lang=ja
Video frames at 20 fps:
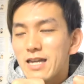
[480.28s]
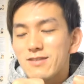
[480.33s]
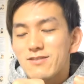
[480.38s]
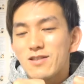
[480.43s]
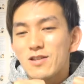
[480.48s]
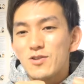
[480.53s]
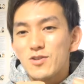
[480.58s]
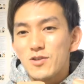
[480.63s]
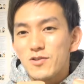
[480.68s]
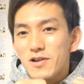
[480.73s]

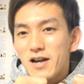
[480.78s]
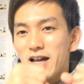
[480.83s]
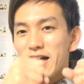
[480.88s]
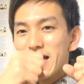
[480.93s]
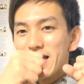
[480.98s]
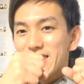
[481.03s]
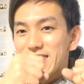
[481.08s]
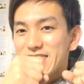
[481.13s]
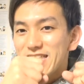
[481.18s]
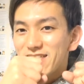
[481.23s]
血流というか
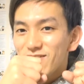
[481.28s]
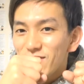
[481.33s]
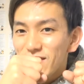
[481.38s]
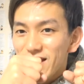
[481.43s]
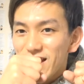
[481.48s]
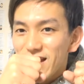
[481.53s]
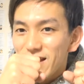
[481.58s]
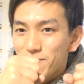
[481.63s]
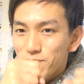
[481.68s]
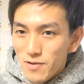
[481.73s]
血の流
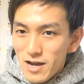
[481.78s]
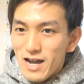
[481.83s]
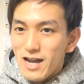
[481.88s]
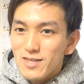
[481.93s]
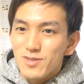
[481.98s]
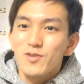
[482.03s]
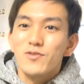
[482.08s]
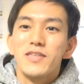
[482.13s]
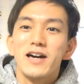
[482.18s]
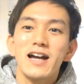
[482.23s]
れが
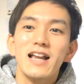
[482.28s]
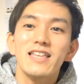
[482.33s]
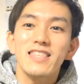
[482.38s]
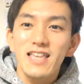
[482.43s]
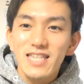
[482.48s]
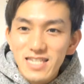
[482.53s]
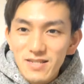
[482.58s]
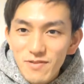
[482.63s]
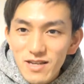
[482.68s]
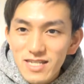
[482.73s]
バーッと流れ
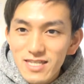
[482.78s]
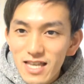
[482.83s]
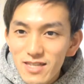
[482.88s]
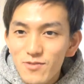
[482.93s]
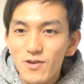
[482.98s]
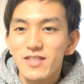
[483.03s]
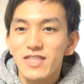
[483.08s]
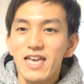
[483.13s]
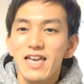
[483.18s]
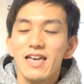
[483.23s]
出してました
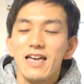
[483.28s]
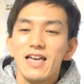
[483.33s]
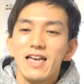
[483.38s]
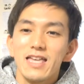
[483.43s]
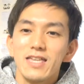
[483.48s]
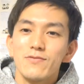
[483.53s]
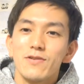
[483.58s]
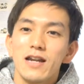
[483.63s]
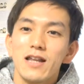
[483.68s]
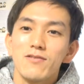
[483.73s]
とかね
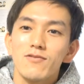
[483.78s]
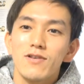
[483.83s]
言われ